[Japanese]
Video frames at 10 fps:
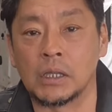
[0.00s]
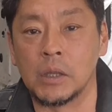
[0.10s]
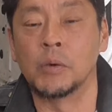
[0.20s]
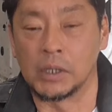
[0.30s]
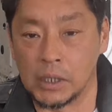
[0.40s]

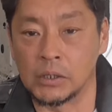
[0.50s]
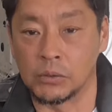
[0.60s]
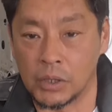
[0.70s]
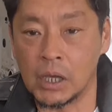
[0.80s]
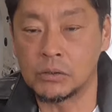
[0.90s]
ではない
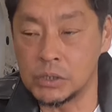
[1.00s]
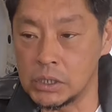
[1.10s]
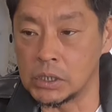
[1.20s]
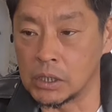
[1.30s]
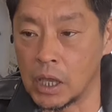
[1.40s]
と逆
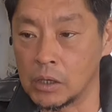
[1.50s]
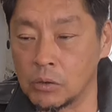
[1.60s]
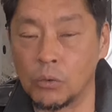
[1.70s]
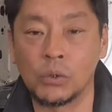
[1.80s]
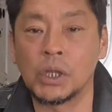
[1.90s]
に健
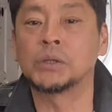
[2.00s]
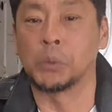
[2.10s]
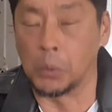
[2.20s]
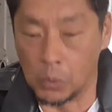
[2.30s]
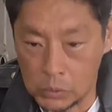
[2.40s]
康だ
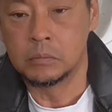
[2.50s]
と、